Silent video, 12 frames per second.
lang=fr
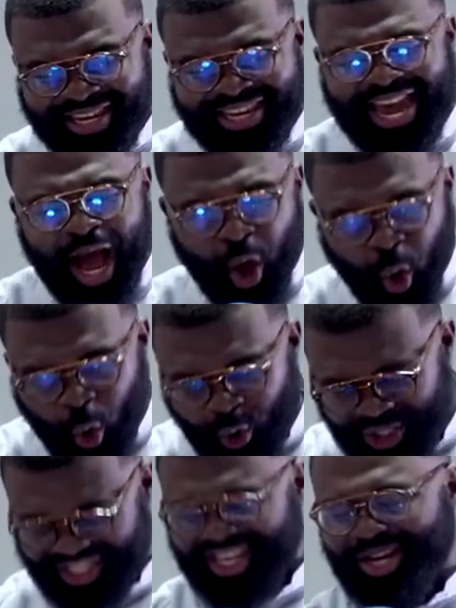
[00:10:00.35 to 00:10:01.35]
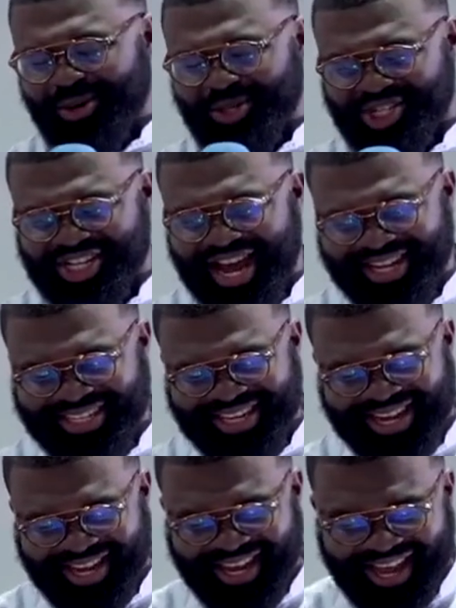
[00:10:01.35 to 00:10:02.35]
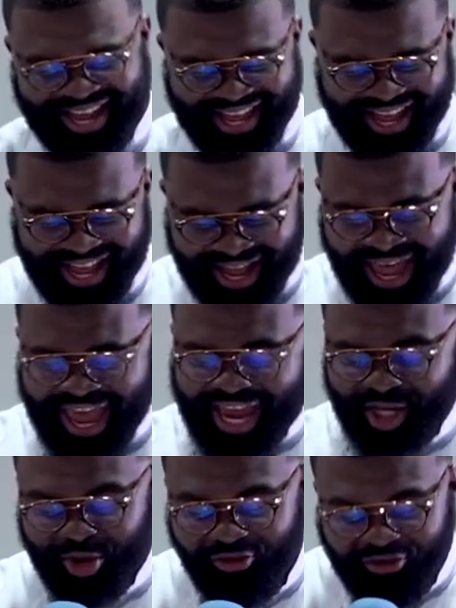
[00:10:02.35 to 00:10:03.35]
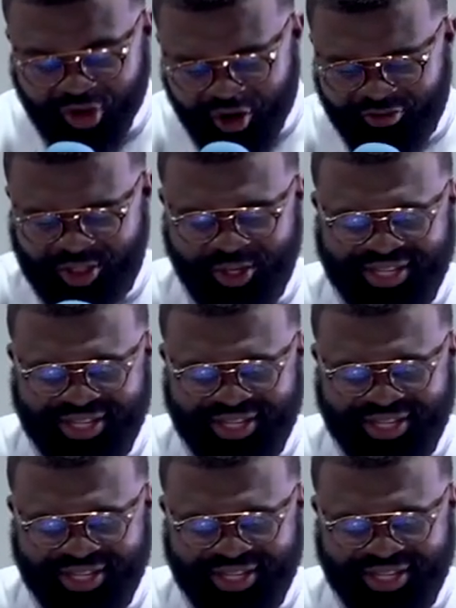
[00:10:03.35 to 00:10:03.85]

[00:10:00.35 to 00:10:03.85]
qui arrosait le jardin. Et ce fleuve se